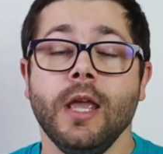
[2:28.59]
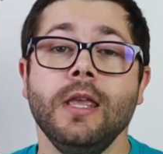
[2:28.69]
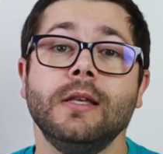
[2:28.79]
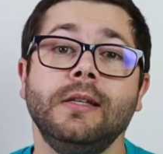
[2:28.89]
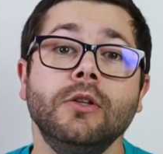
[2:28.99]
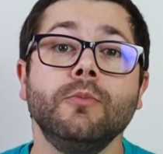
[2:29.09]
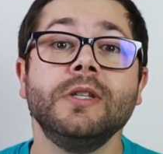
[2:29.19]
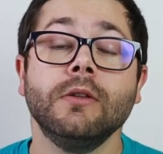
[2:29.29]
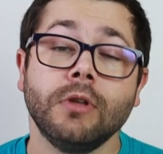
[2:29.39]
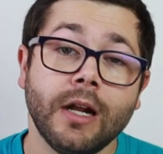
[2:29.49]
e assim não
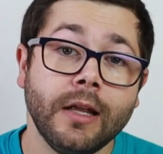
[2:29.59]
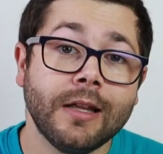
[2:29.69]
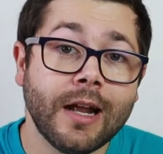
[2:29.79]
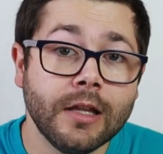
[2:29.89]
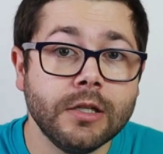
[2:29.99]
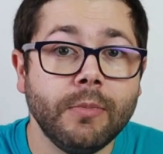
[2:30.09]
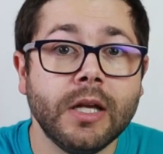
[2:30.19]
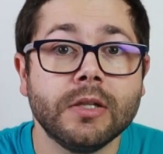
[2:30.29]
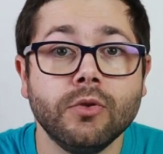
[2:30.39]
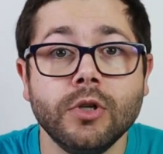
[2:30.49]
precisam estar a entrar nas
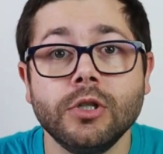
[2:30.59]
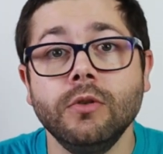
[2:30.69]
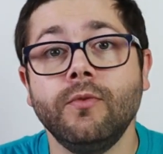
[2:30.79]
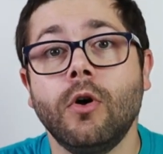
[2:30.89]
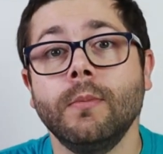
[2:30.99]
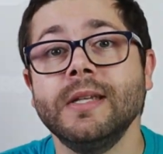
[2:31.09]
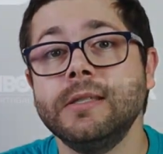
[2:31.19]
aplicações de forma